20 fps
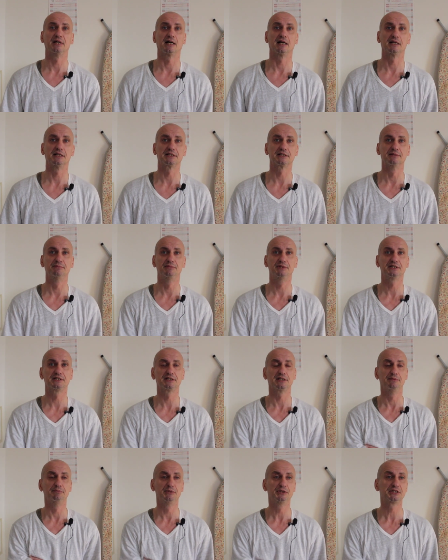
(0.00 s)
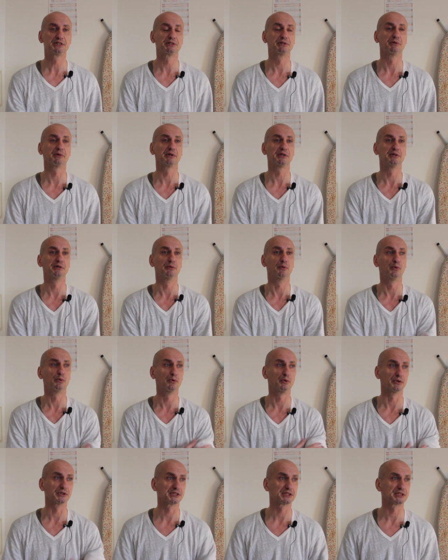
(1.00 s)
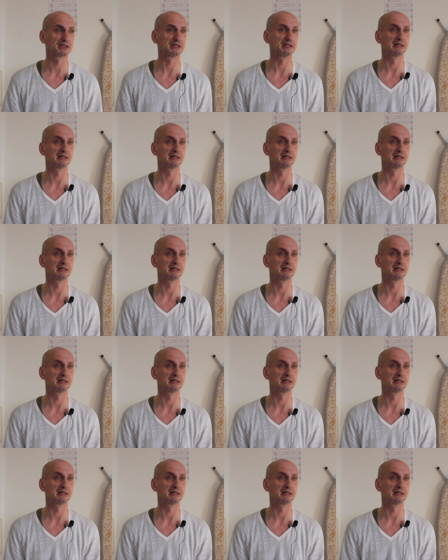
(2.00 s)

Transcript: ja alles ein bisschen mysteriös,